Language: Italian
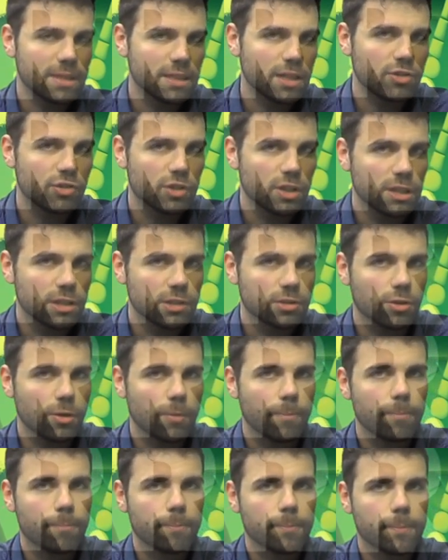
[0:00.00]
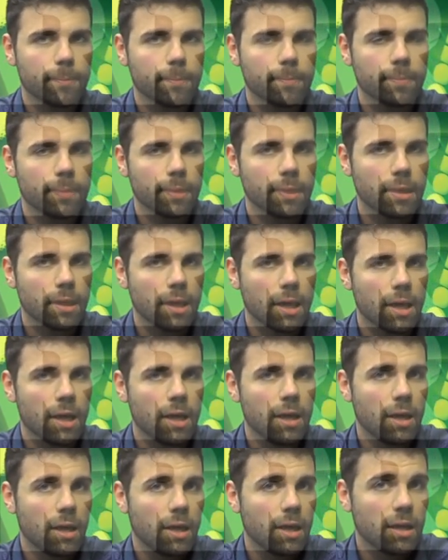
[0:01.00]
decilitro.
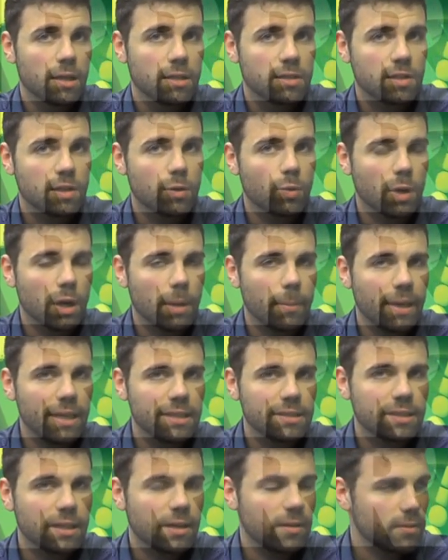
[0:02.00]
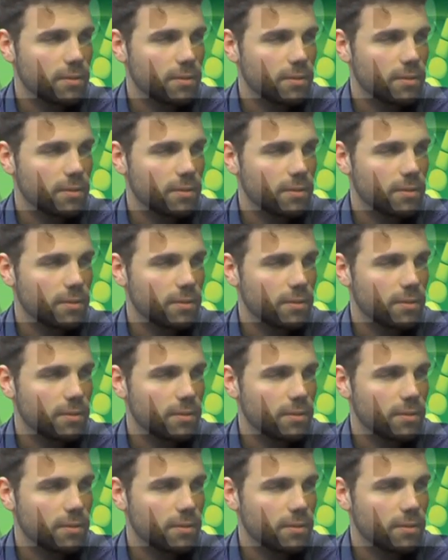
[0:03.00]
Sicuramente...